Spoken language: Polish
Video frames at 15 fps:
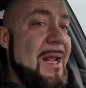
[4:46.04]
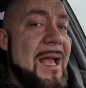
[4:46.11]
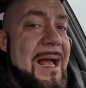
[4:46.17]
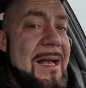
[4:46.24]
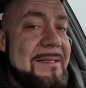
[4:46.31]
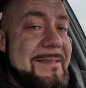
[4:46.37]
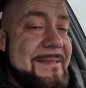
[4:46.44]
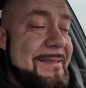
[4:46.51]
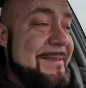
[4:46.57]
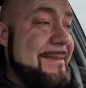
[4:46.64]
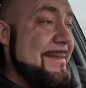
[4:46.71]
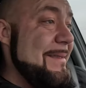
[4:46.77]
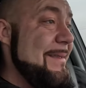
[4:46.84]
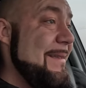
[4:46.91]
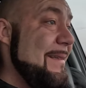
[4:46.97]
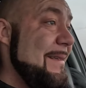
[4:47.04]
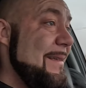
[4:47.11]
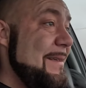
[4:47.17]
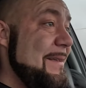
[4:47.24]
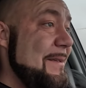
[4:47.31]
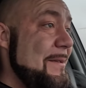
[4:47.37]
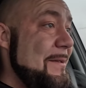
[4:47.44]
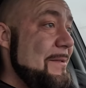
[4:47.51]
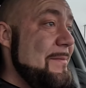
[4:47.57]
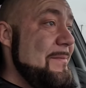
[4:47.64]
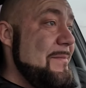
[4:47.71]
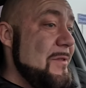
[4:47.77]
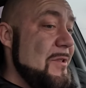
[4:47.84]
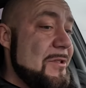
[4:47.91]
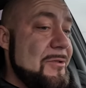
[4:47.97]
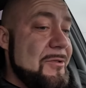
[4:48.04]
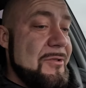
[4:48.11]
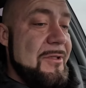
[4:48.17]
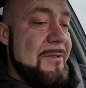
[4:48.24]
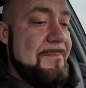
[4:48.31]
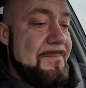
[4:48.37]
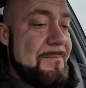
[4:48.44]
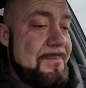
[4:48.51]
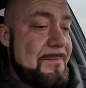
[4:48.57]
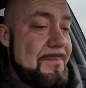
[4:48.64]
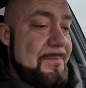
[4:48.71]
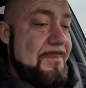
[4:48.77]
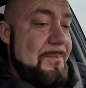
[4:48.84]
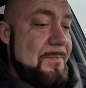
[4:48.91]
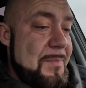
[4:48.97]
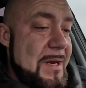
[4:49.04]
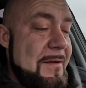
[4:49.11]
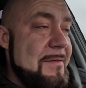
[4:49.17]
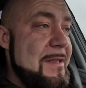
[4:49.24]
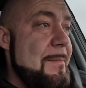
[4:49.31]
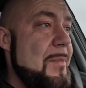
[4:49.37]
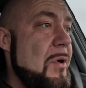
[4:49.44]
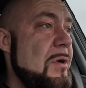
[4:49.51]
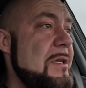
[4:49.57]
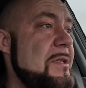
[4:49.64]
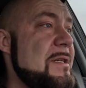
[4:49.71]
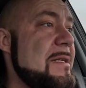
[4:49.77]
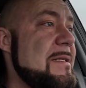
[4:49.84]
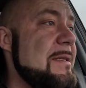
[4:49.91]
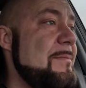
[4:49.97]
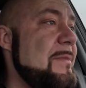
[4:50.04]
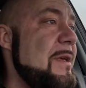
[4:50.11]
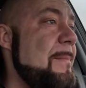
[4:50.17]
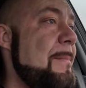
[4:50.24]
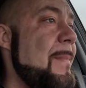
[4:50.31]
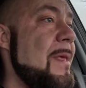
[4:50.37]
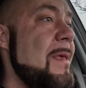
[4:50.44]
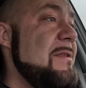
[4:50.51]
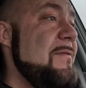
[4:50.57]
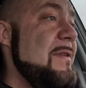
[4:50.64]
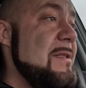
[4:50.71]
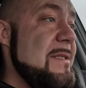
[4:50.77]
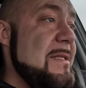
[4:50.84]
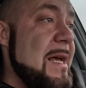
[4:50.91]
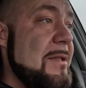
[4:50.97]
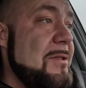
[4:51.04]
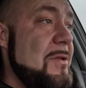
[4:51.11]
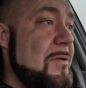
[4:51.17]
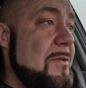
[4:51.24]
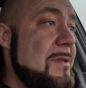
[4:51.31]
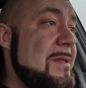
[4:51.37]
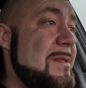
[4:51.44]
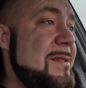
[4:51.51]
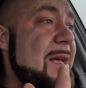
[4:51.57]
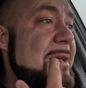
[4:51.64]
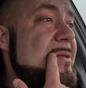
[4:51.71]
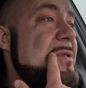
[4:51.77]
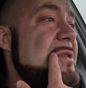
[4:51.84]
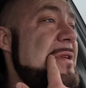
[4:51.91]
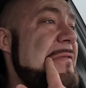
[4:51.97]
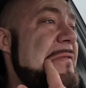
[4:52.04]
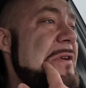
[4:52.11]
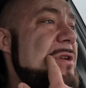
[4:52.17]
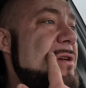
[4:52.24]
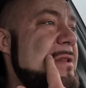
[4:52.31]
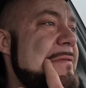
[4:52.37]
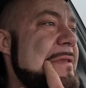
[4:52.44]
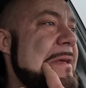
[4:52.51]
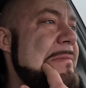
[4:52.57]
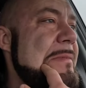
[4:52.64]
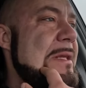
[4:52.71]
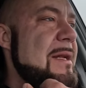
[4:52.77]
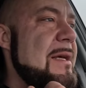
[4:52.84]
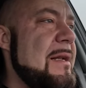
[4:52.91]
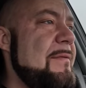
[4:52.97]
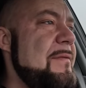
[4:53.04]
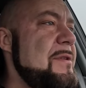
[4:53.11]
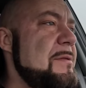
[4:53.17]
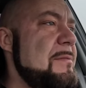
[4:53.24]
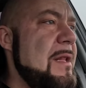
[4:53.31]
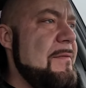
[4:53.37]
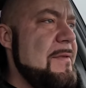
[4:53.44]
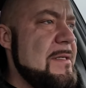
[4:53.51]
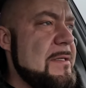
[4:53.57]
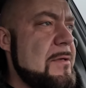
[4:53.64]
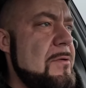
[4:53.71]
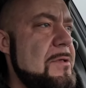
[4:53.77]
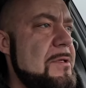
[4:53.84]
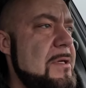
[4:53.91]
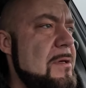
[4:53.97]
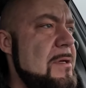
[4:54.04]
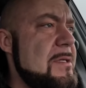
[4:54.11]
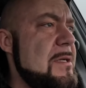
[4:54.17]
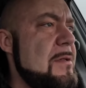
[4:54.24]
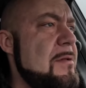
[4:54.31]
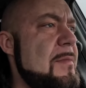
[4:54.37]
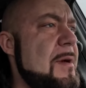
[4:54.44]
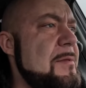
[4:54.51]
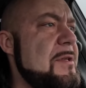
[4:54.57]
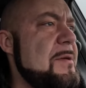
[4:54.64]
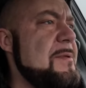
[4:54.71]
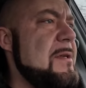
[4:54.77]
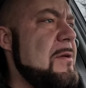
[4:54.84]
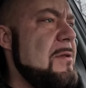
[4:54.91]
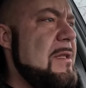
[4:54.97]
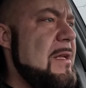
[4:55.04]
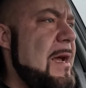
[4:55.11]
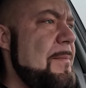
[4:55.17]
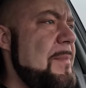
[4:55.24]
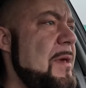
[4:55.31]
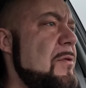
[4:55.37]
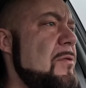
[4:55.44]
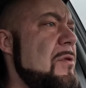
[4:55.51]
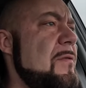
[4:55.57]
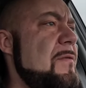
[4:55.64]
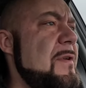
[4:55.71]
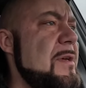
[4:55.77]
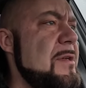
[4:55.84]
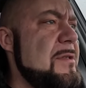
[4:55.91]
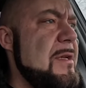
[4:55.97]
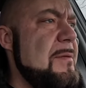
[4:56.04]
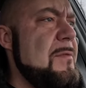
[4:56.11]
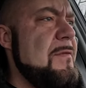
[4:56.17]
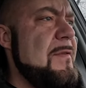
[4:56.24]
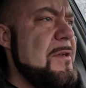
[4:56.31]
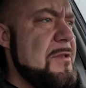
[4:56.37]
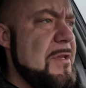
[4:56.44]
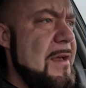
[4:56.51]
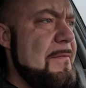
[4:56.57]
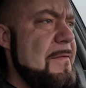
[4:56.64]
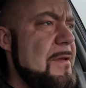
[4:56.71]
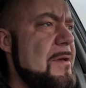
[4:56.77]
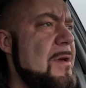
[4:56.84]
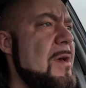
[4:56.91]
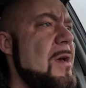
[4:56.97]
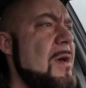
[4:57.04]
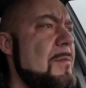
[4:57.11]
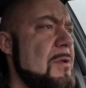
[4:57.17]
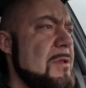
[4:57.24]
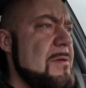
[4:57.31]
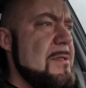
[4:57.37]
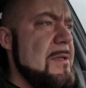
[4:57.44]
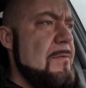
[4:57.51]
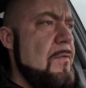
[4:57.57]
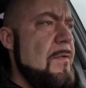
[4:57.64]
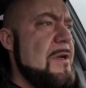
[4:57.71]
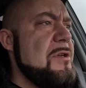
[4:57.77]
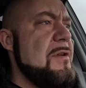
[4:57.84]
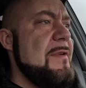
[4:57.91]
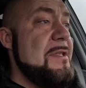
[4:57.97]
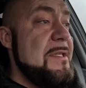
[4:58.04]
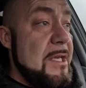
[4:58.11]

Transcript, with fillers: Ech. No cóż, to no, prawda boli czasem, nie? Więc, więc tak, to, tak to dzisiaj wygląda w takim telegraficznym dla Was skrócie. No i co, no mam jeszcze psychoterapię, jutro wyjeżdżam do Warszawy, potem znowu Warszawa.